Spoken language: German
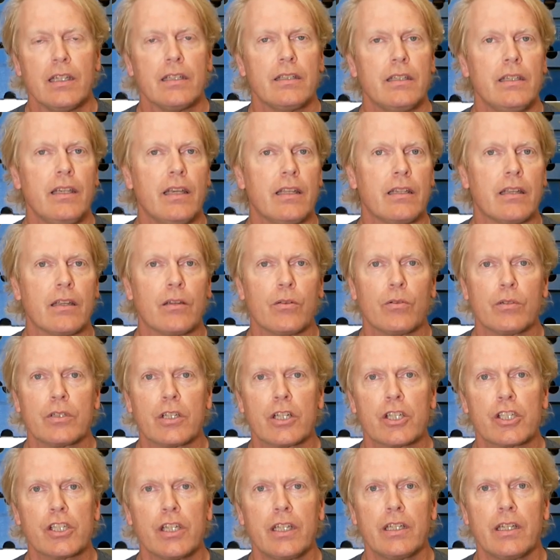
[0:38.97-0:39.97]
die in den
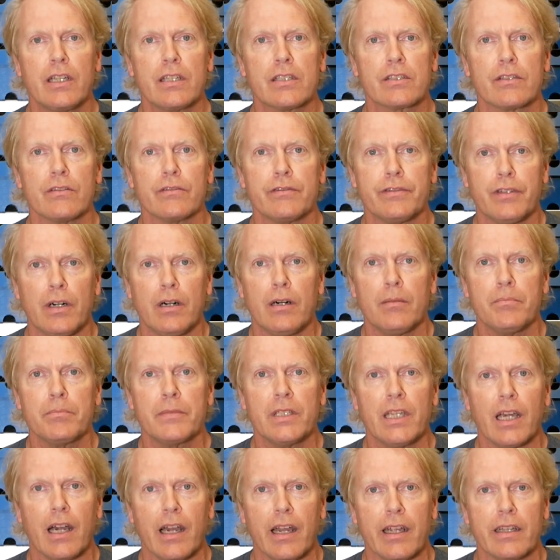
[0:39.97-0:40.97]
unterschiedlichsten Formen
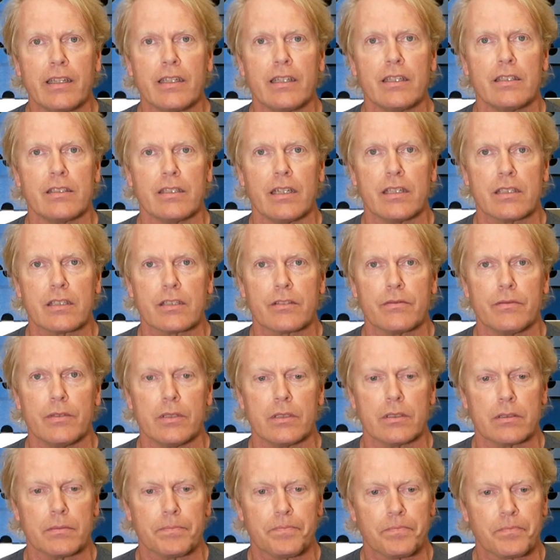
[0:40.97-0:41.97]
hier eingesetzt
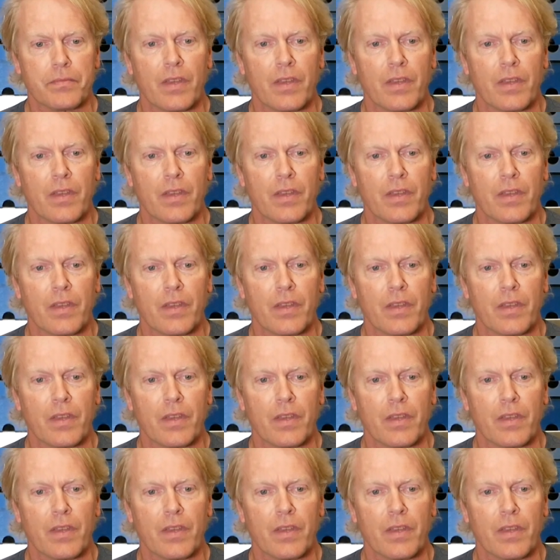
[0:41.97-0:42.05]
wird.